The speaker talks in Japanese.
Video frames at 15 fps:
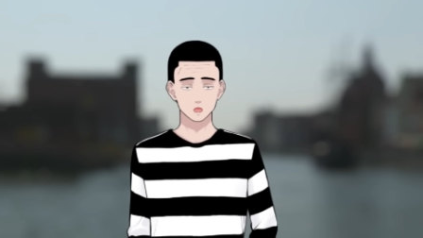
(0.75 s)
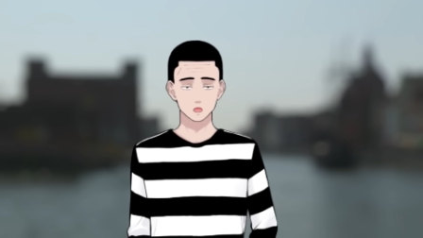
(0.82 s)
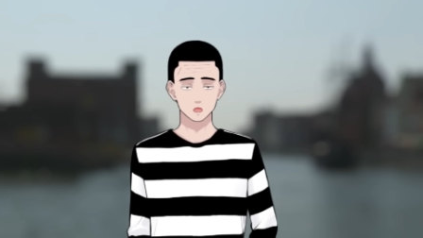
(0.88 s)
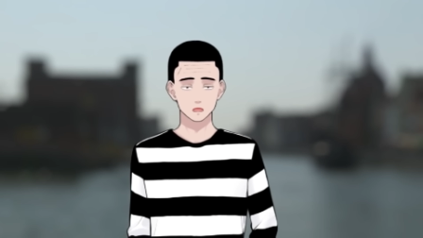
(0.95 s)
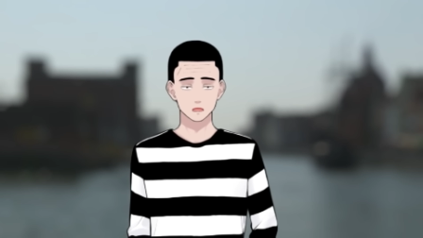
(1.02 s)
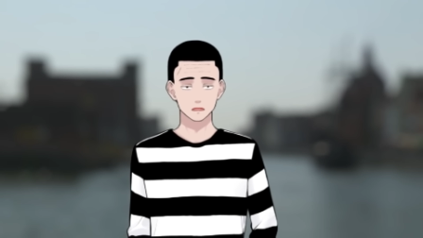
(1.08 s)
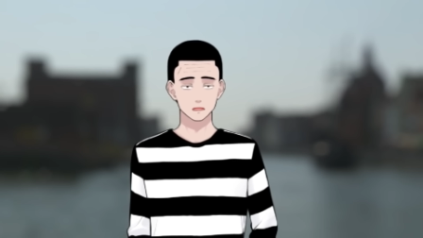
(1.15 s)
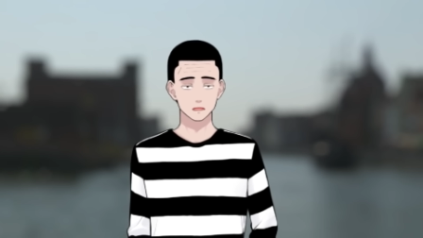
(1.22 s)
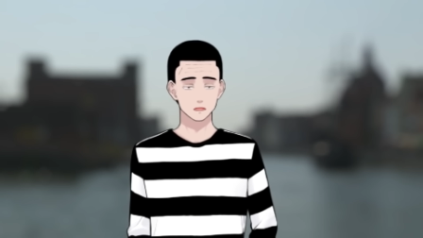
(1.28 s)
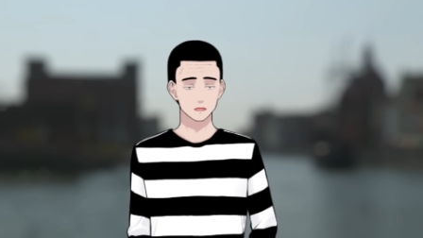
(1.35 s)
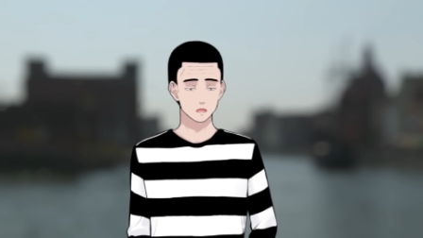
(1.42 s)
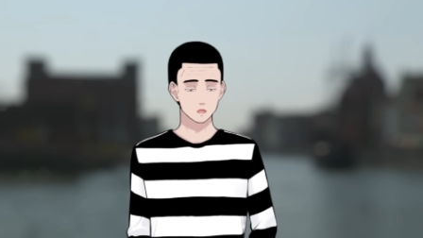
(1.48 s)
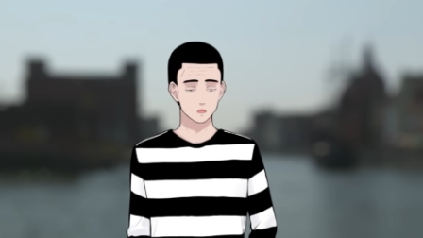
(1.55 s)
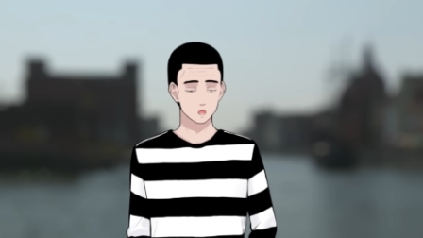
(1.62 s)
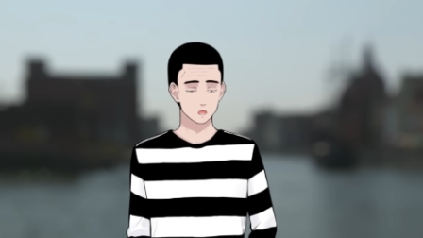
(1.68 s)
はい、
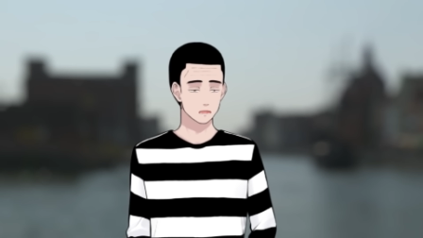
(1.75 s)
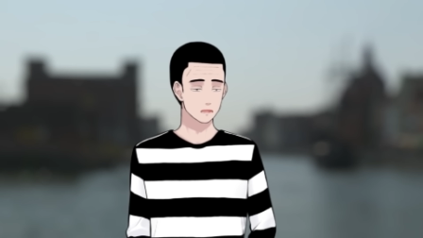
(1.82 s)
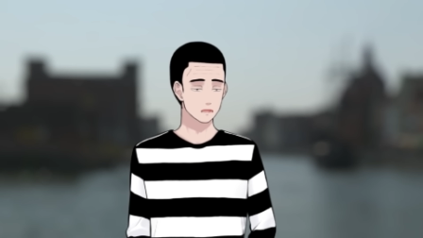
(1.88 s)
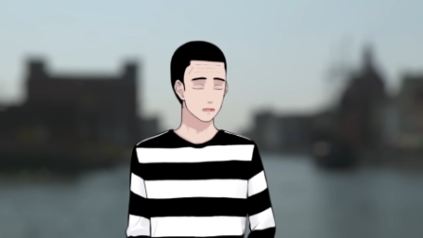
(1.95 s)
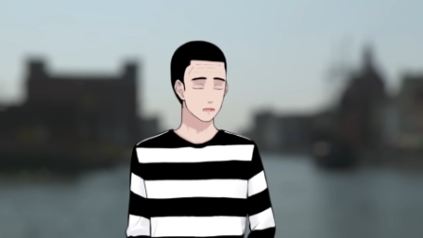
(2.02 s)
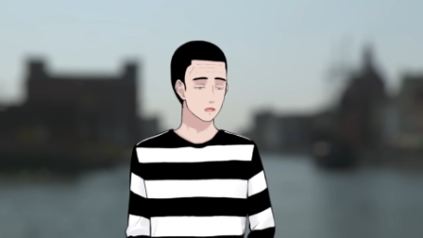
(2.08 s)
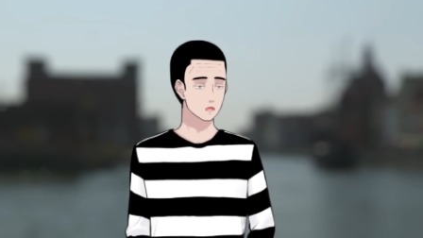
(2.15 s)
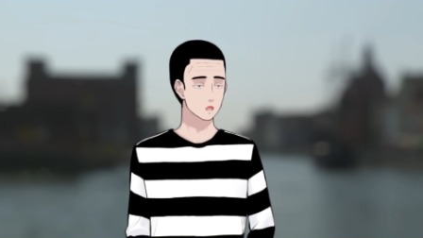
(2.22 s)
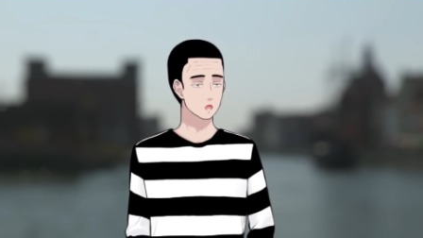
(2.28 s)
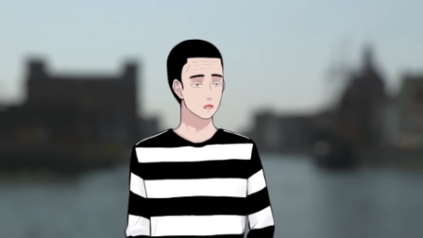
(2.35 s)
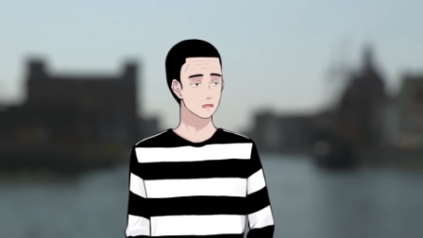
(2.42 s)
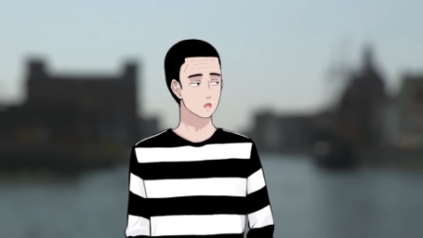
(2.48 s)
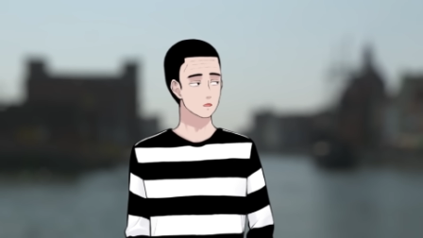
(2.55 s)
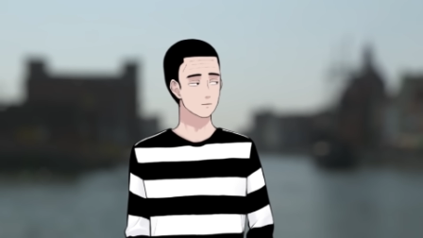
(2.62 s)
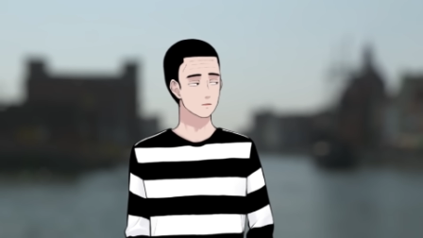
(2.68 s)
懲役太郎です。
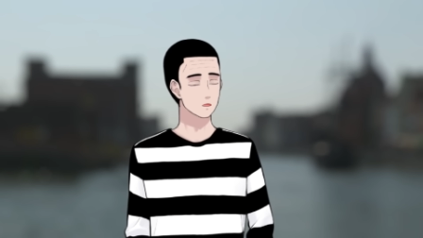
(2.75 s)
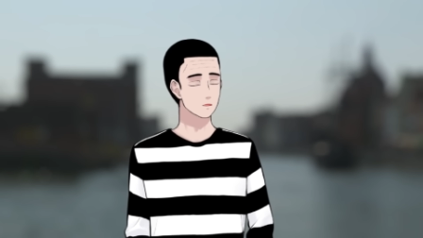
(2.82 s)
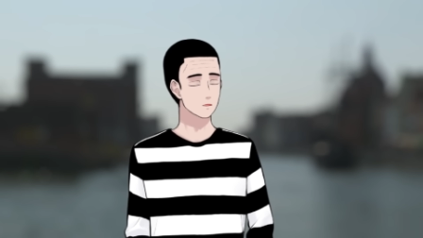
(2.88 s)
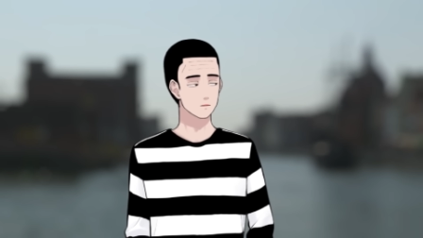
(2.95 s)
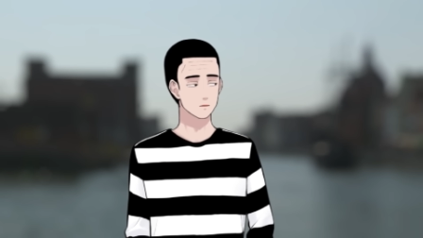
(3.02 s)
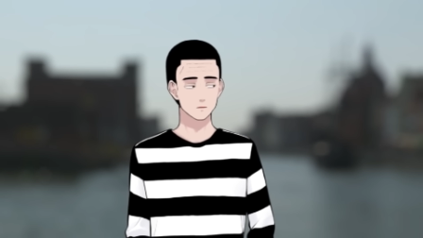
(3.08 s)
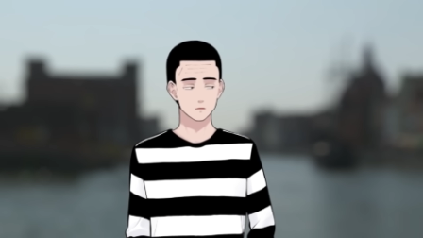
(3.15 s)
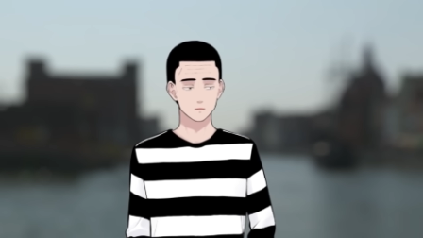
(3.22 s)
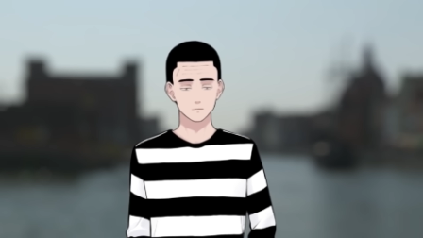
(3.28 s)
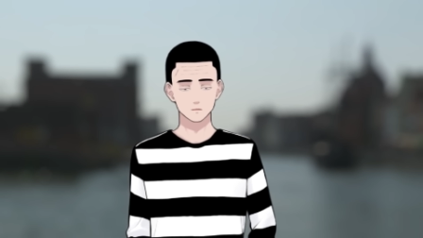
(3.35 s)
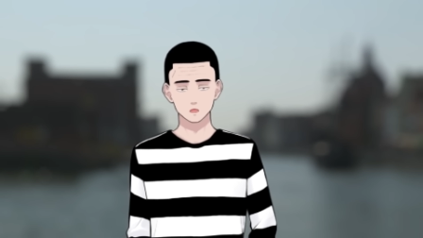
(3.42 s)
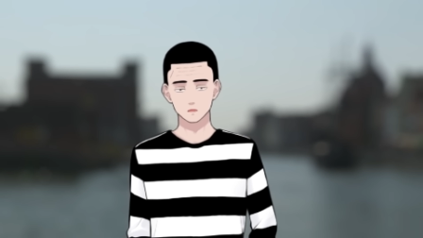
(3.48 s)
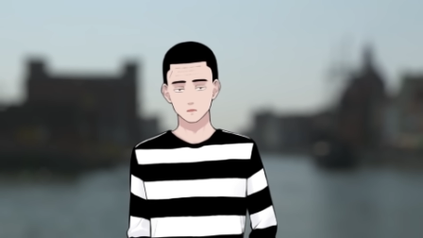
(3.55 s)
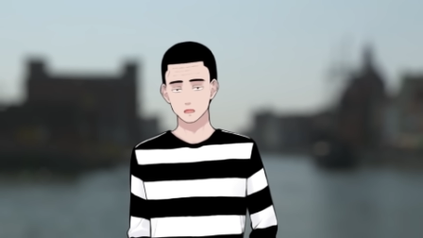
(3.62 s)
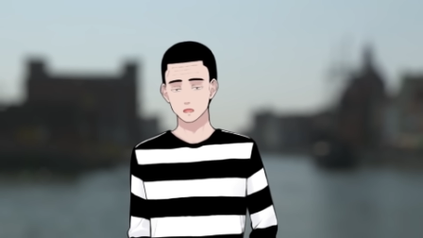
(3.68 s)
ちょっとね、また
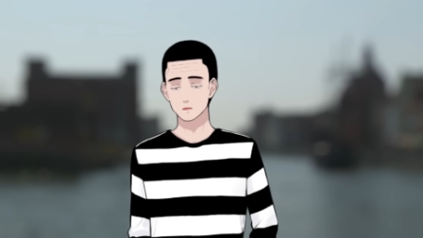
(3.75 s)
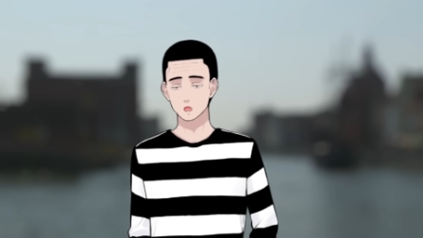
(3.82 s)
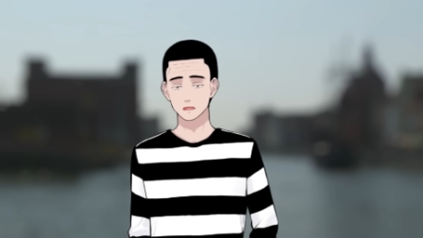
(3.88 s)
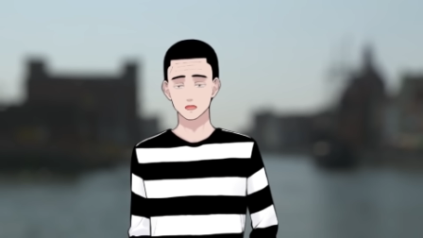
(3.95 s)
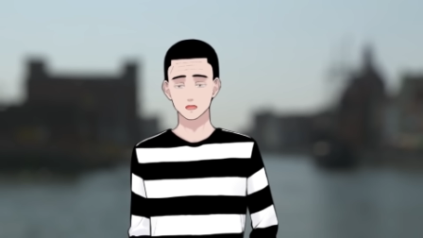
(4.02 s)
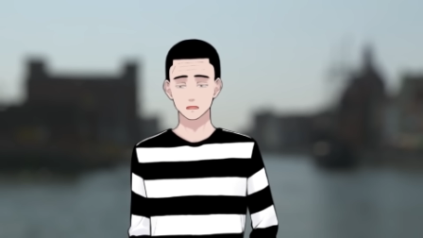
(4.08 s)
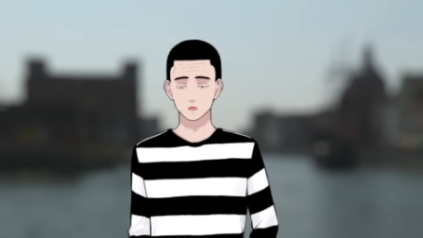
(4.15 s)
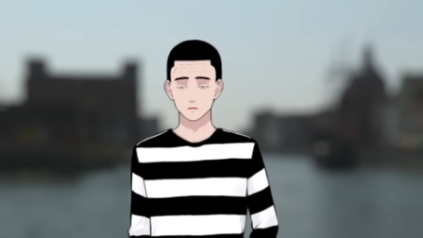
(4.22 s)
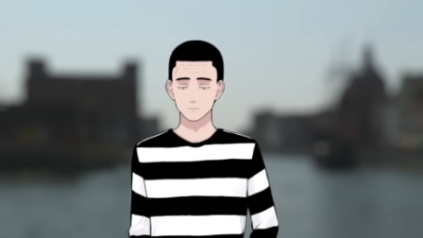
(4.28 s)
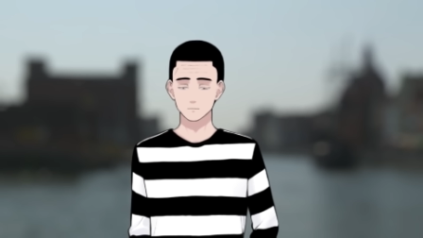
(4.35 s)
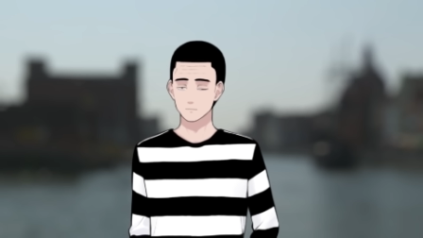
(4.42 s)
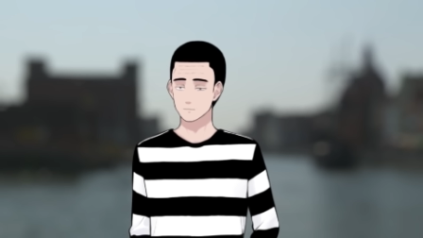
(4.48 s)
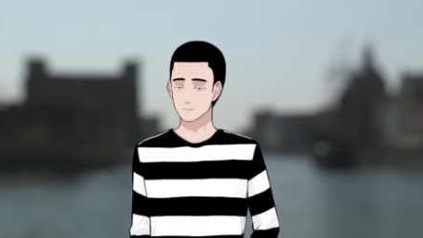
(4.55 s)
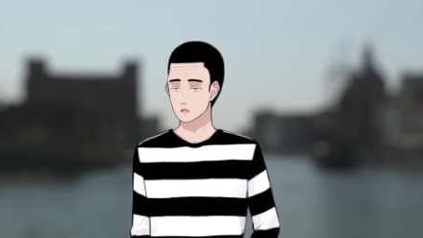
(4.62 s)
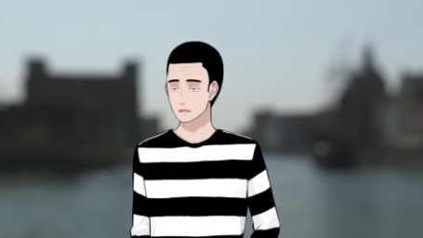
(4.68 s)
こういう事件が
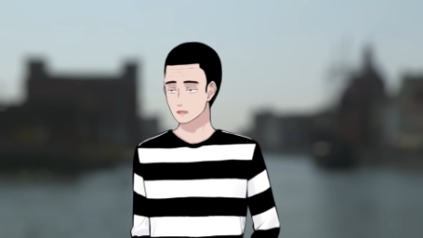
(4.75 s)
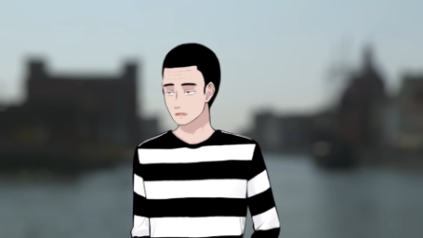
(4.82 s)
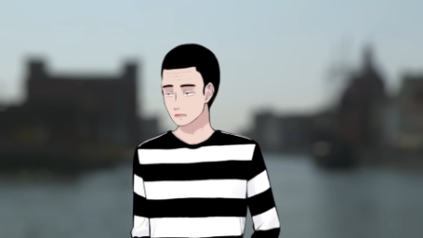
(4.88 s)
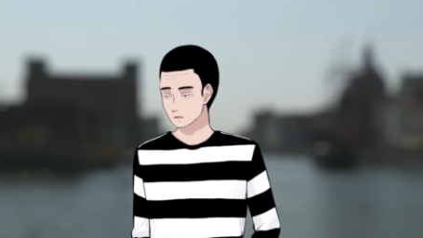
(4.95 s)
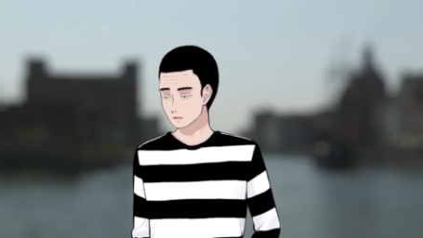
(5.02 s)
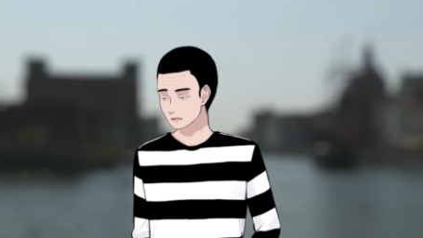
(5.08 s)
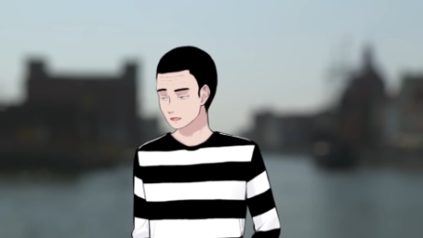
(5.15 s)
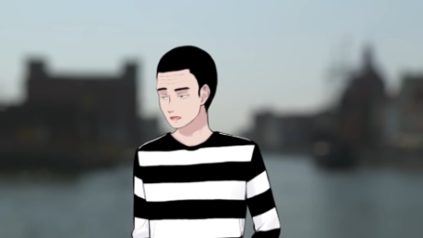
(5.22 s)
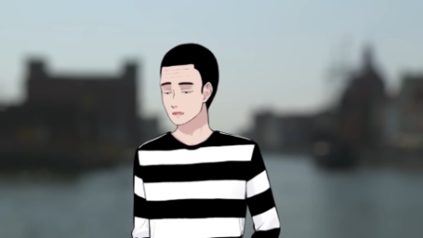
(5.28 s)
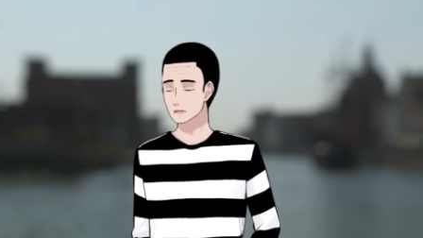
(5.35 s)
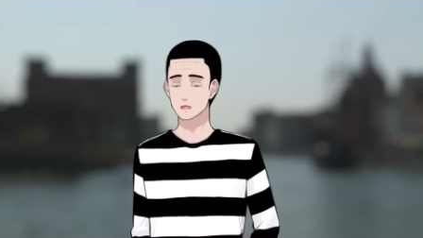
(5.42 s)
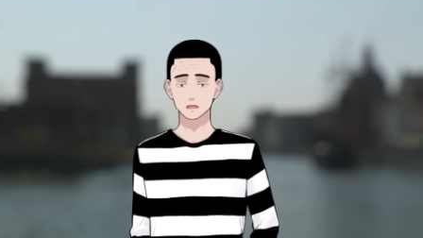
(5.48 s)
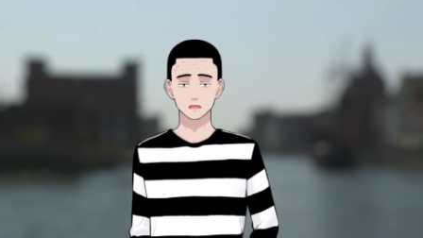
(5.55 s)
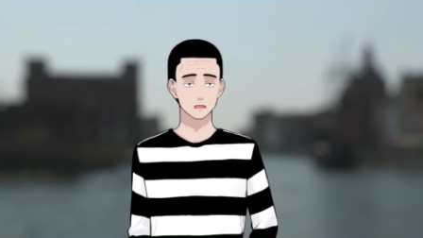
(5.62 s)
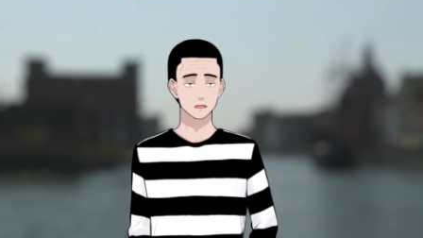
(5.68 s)
起きたかっていうこと
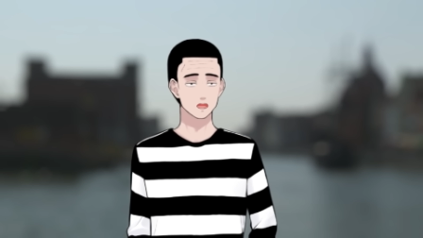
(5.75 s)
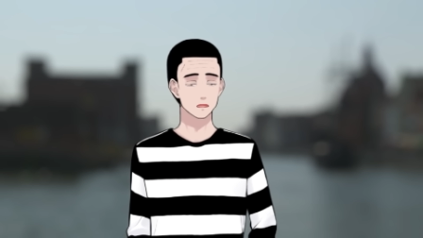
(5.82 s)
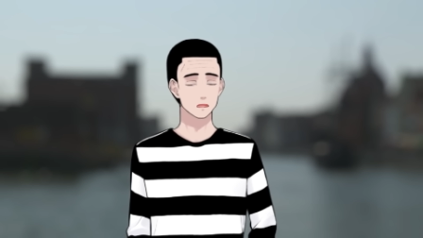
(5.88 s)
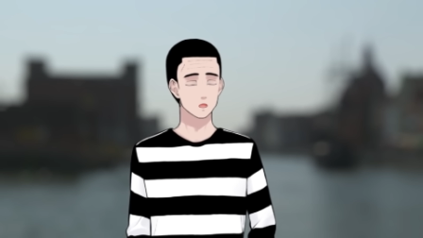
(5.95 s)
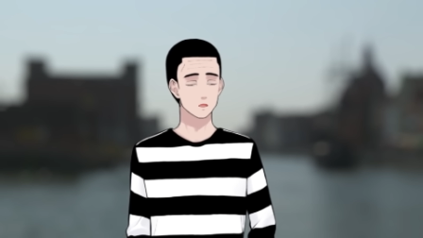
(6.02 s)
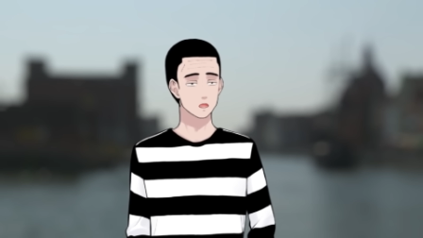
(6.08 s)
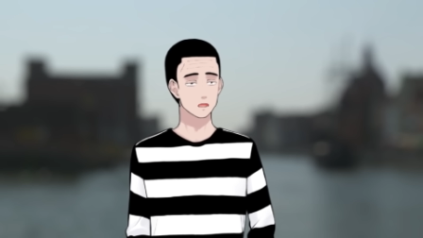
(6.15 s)
なんですけど、